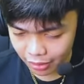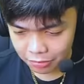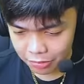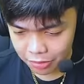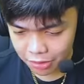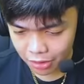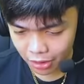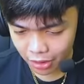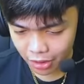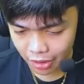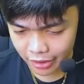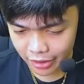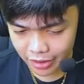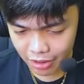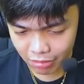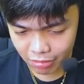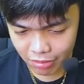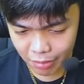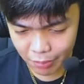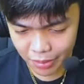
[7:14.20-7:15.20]
Uy gagi.
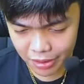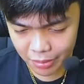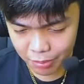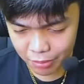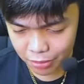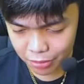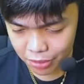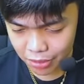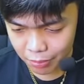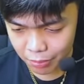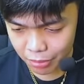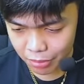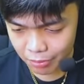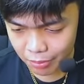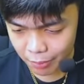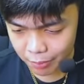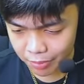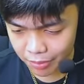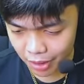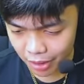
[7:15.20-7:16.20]
Nakuha ba ni Bruno yung blue
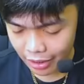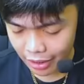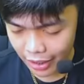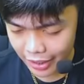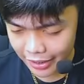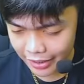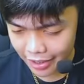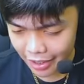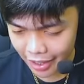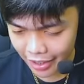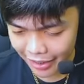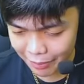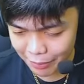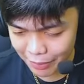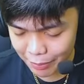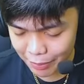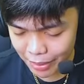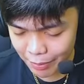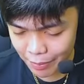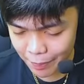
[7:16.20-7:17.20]
buff niya? Ay gagi. May
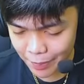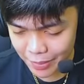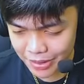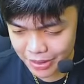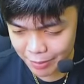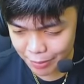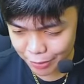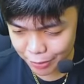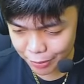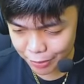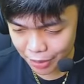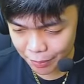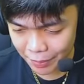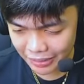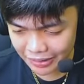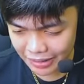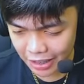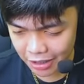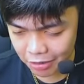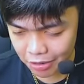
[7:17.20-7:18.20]
blue buff pa si Bruno.
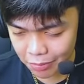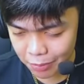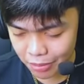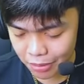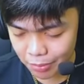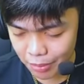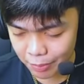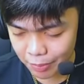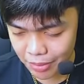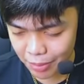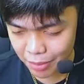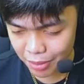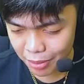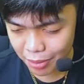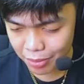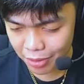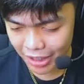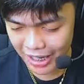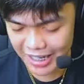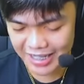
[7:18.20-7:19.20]
Patayin ko yung blue buff ni
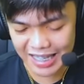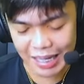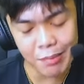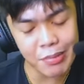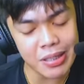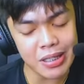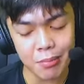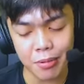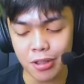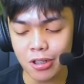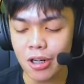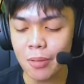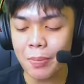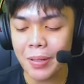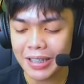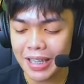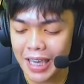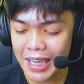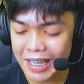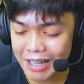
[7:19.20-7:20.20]
Bruno guys. Tapos si Bruno
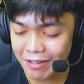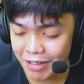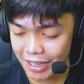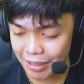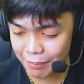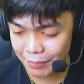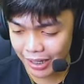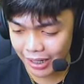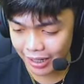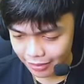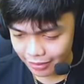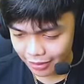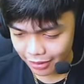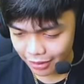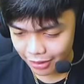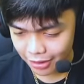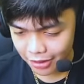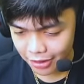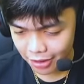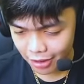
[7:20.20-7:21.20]
patayin ko yan par. Tara
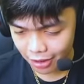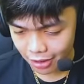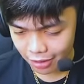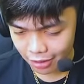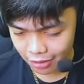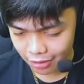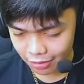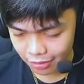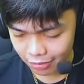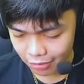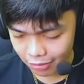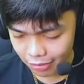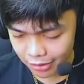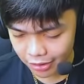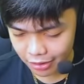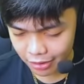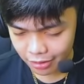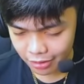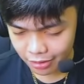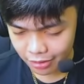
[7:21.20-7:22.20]
kayo. Uy.
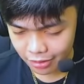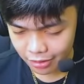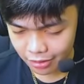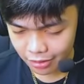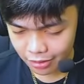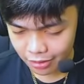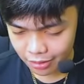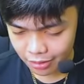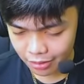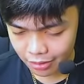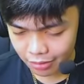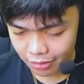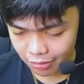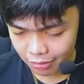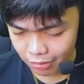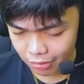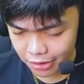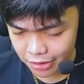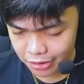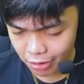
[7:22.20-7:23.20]

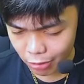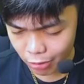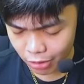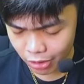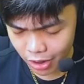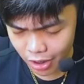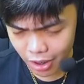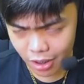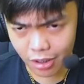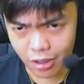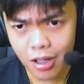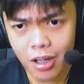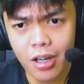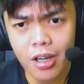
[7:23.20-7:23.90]
Uy joke lang.